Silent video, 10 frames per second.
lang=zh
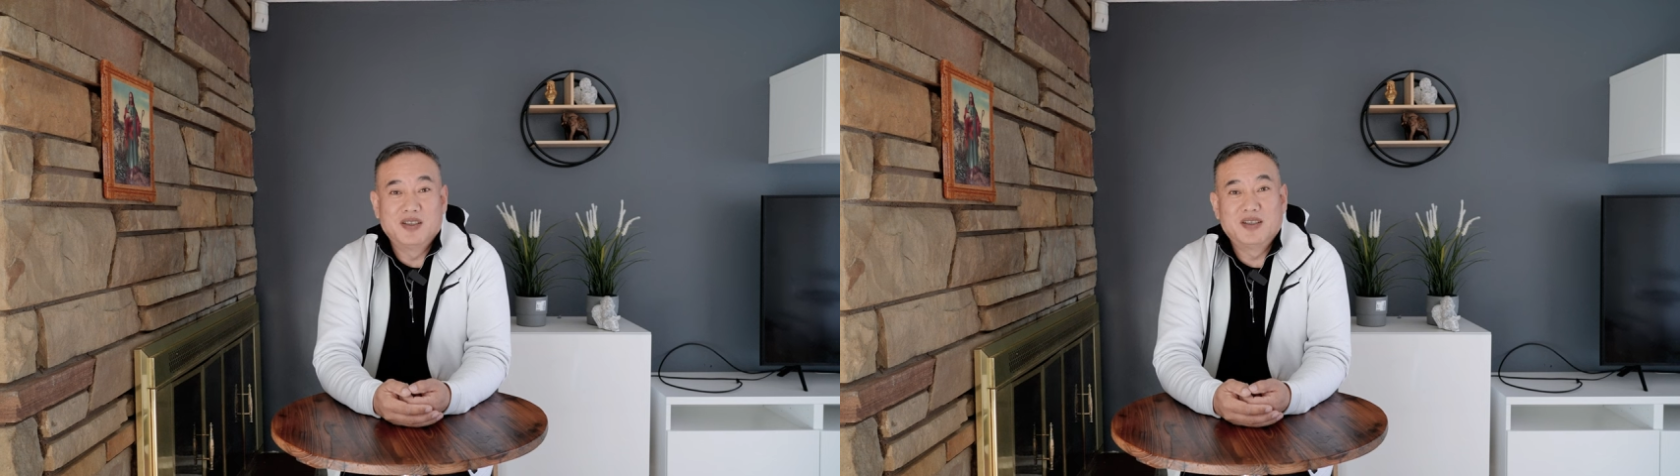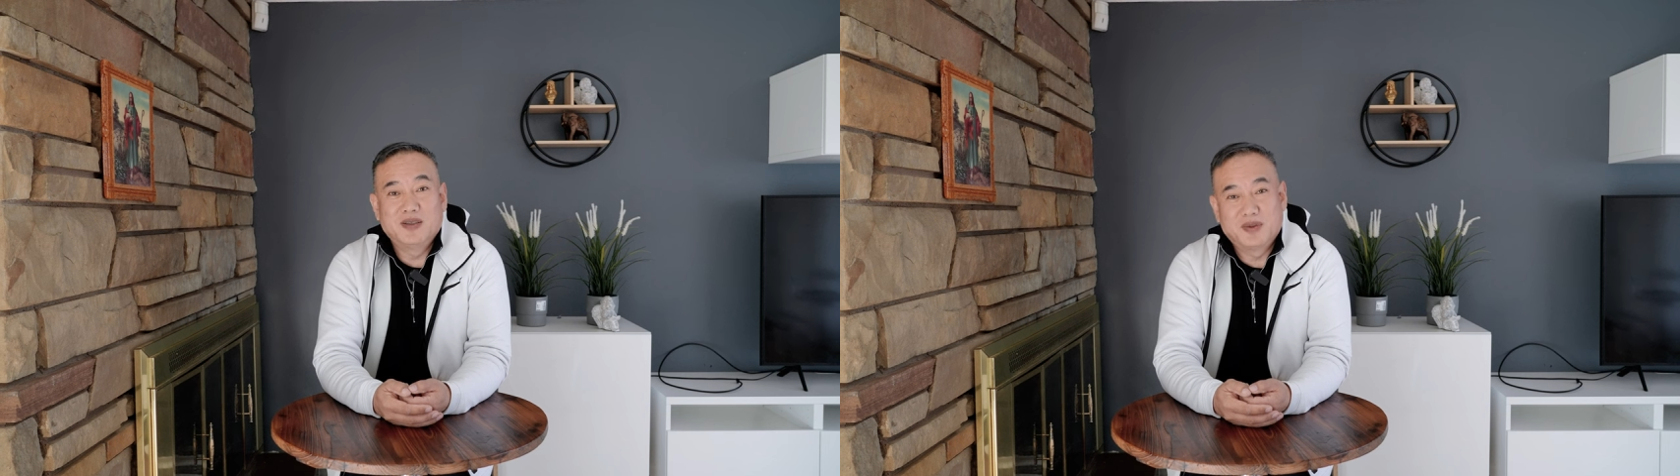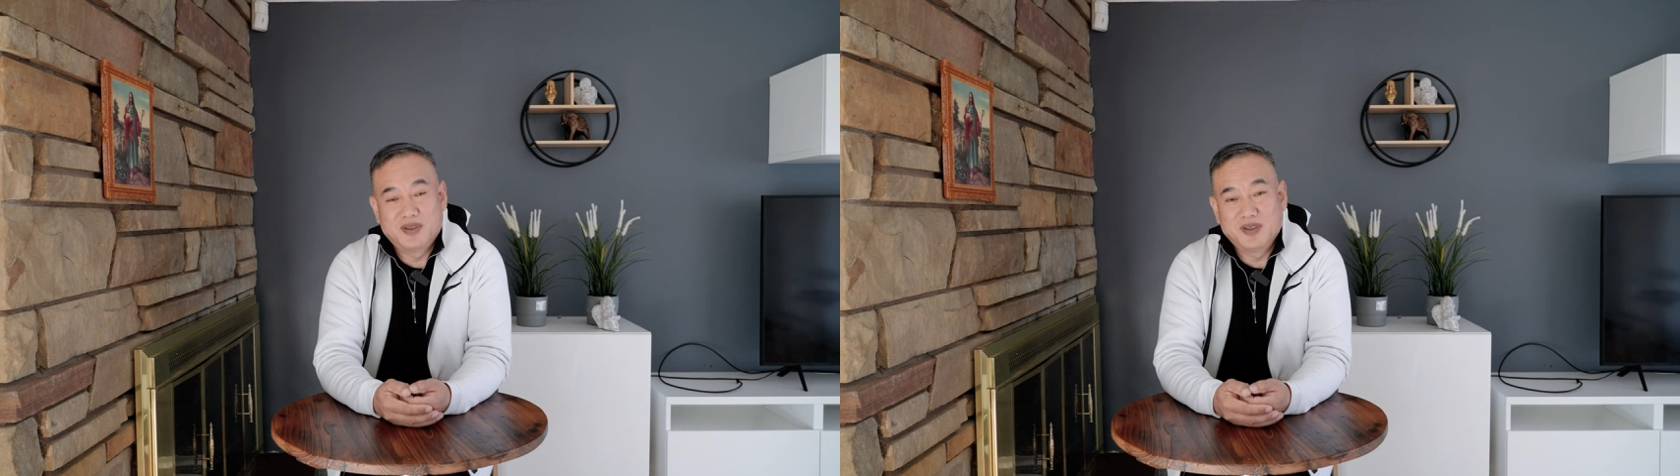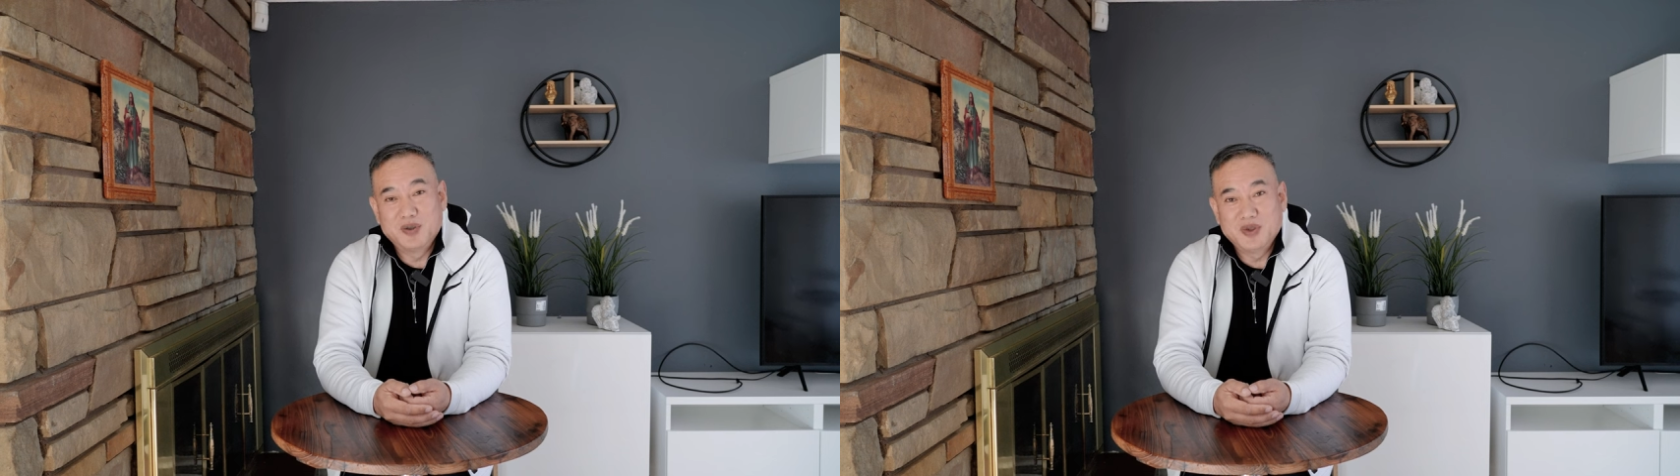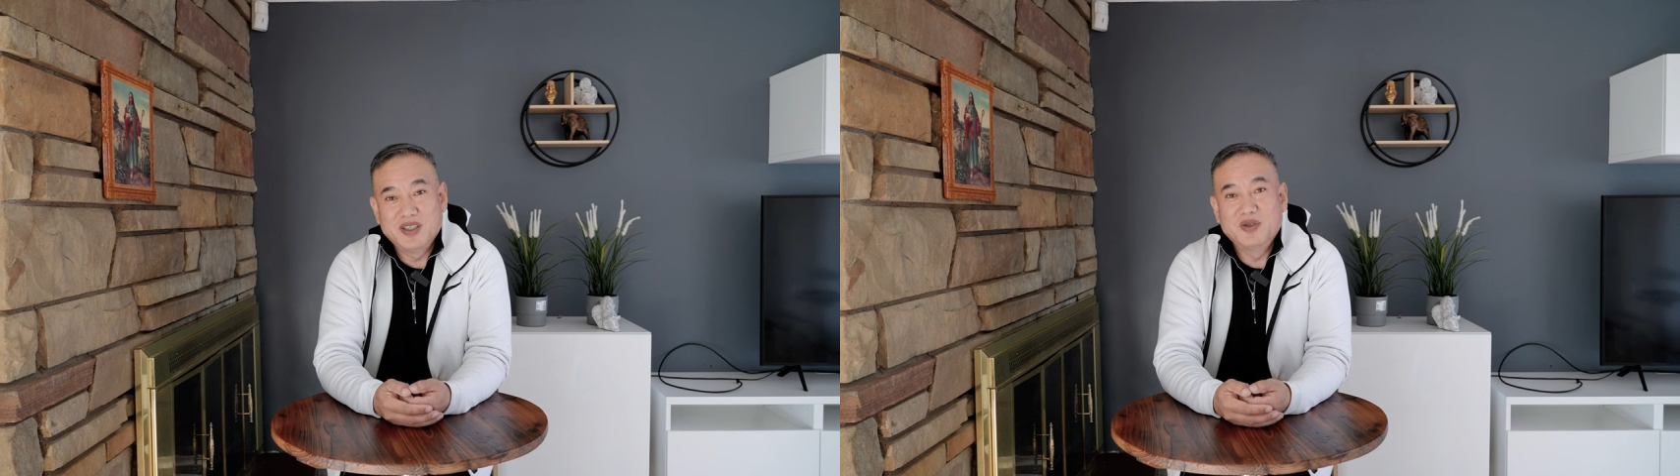是不是
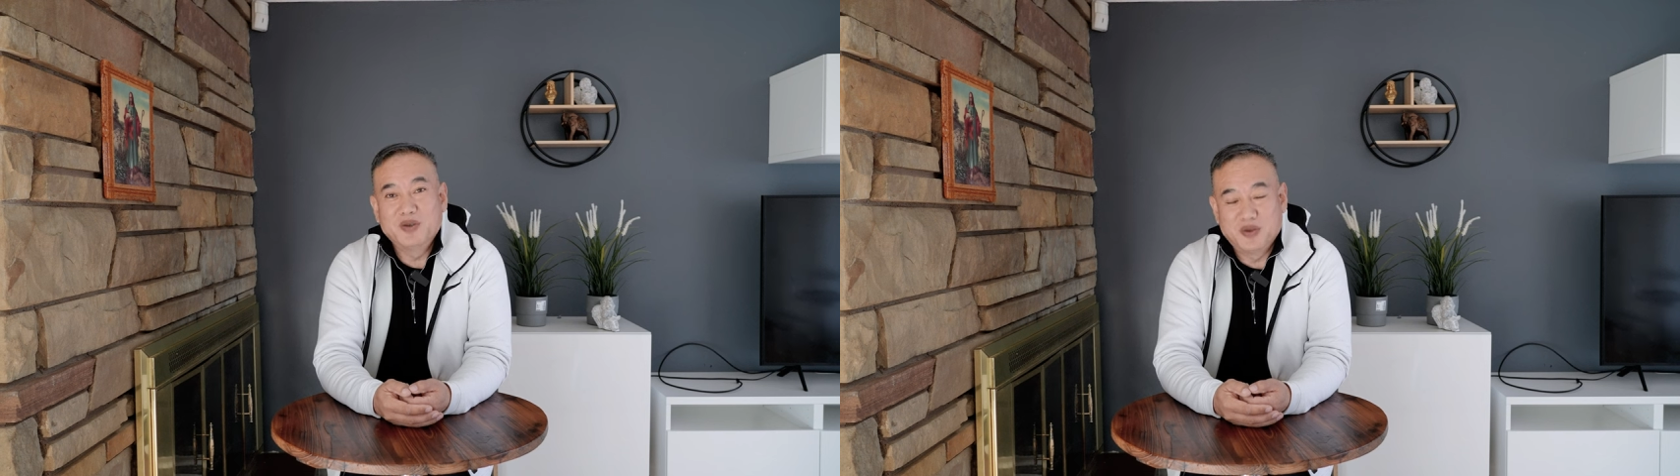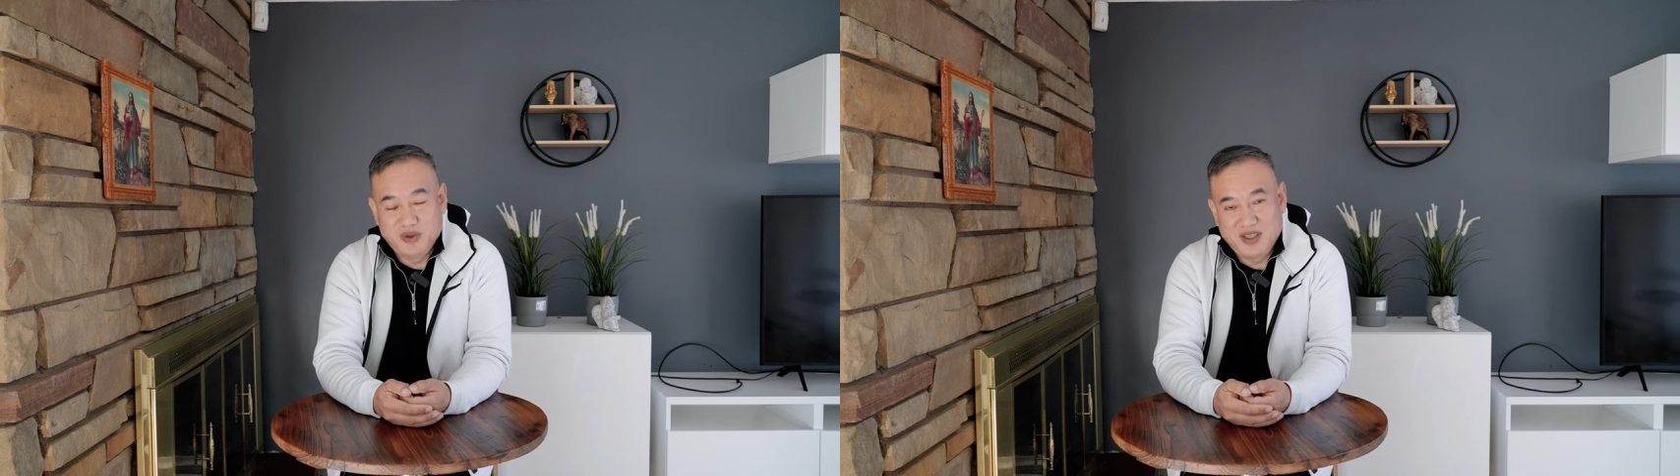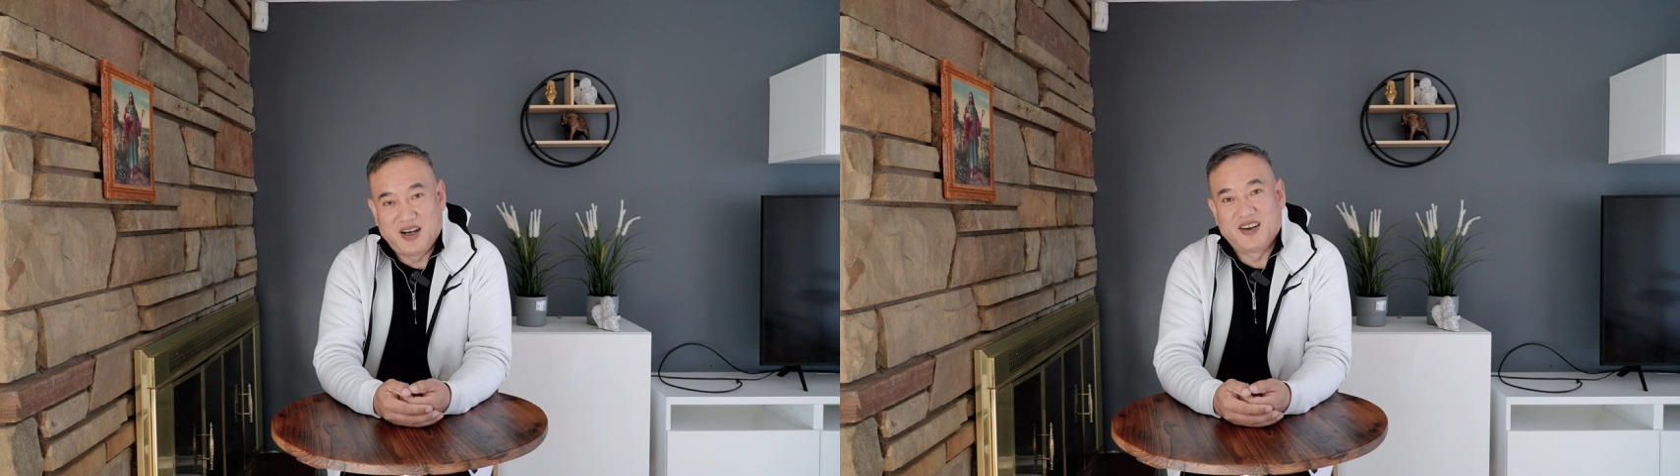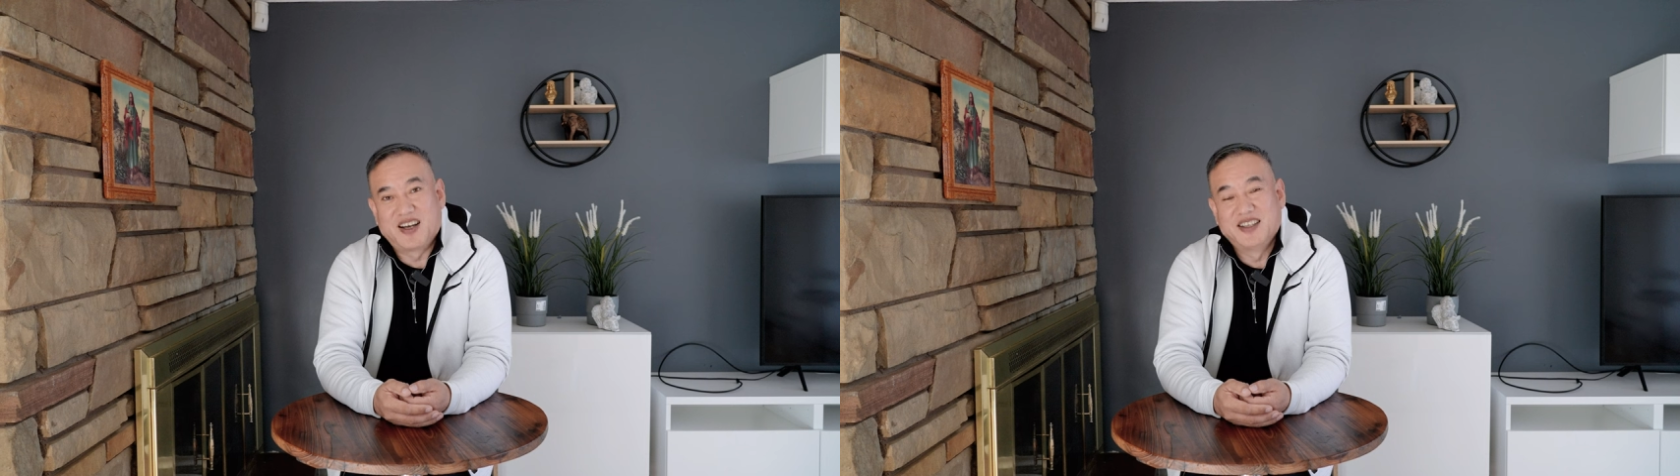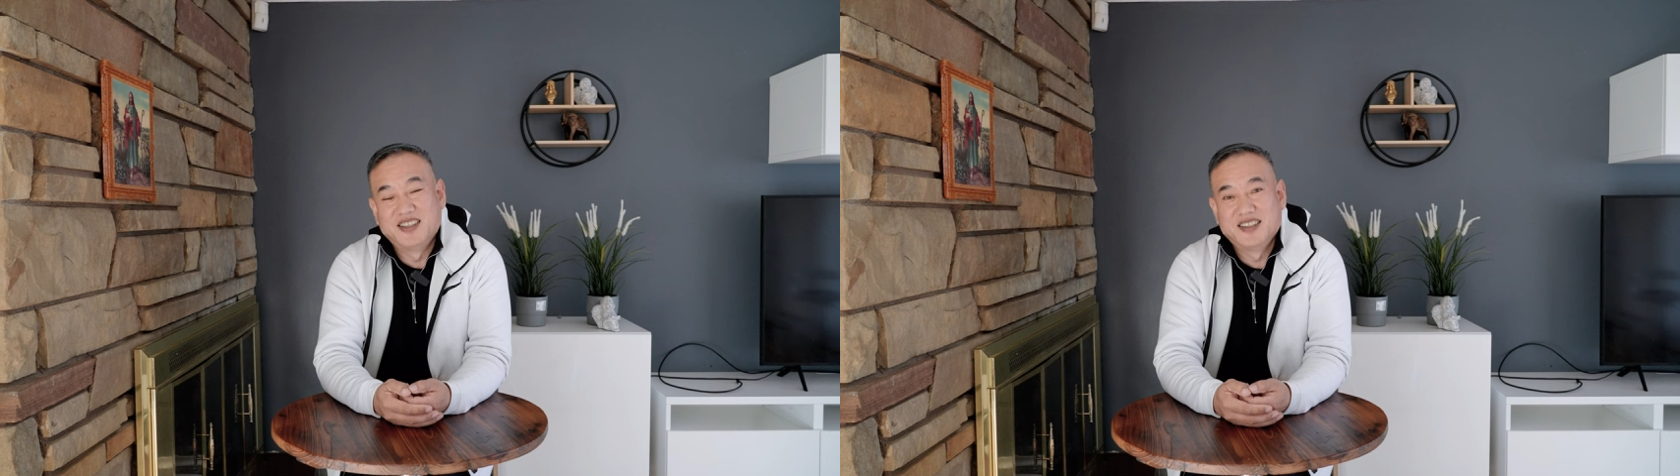用心去寻找
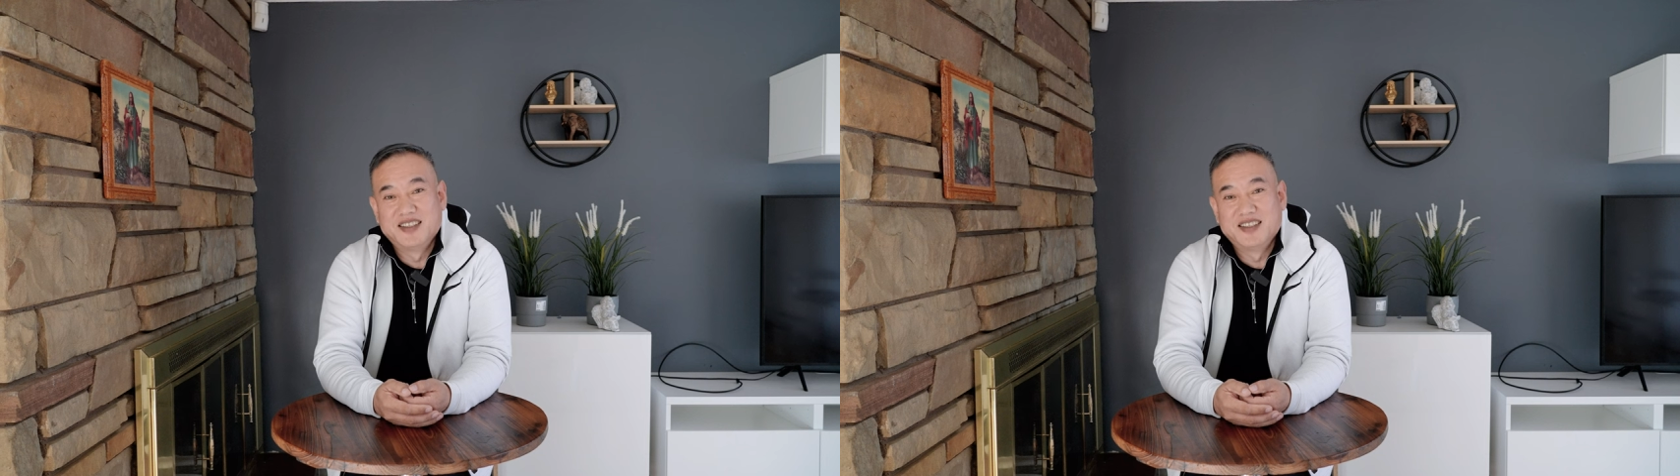了。